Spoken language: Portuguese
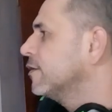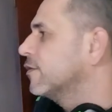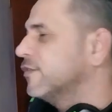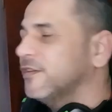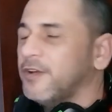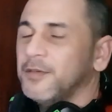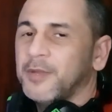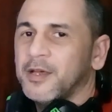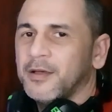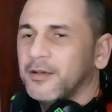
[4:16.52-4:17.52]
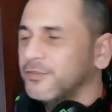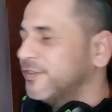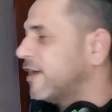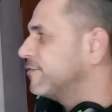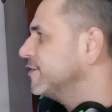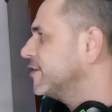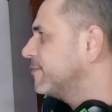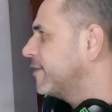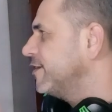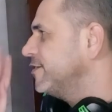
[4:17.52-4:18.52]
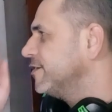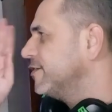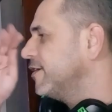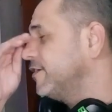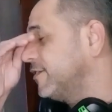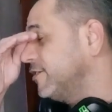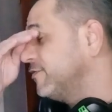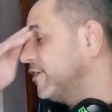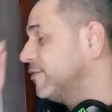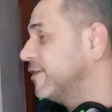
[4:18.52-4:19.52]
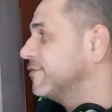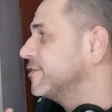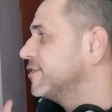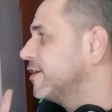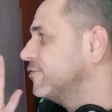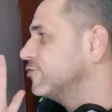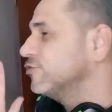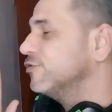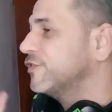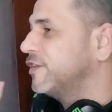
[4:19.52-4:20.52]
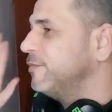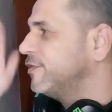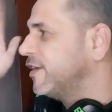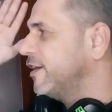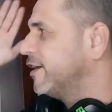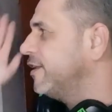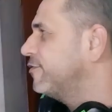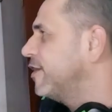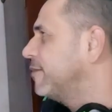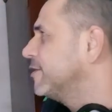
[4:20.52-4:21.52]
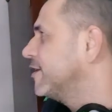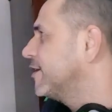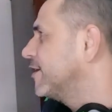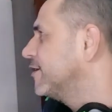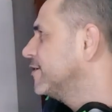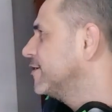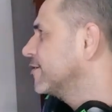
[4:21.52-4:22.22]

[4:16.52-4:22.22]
Quando você, vai, quando você avança mais, ia sair, se ele tivesse mais avançado no jogo, sempre saía aquele verme da.